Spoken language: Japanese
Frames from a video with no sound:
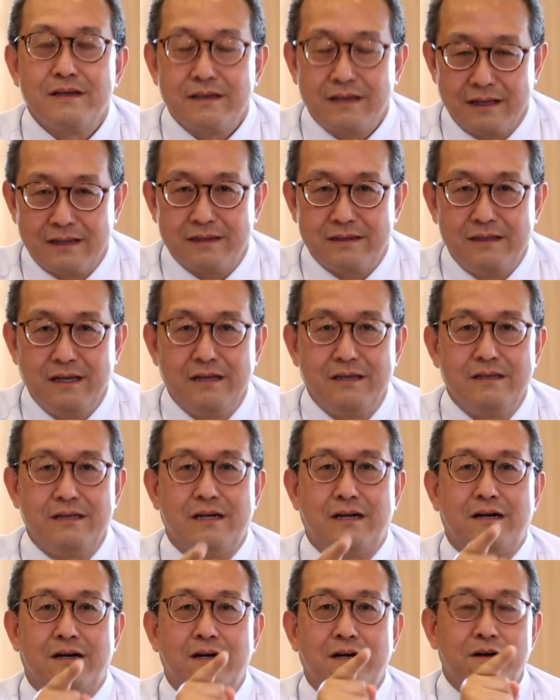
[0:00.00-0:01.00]
欠点
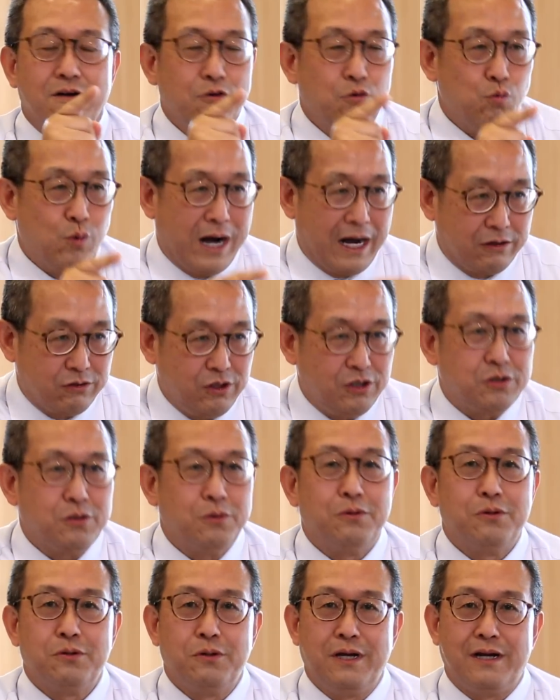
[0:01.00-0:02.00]
や悪いと
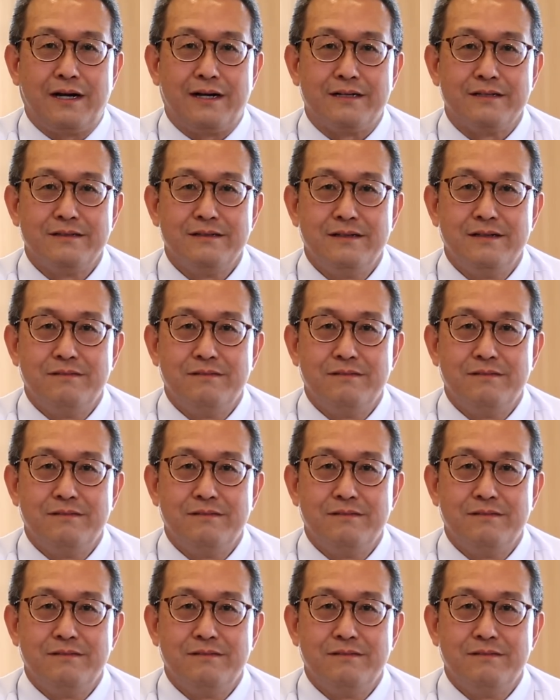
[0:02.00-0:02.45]
ころや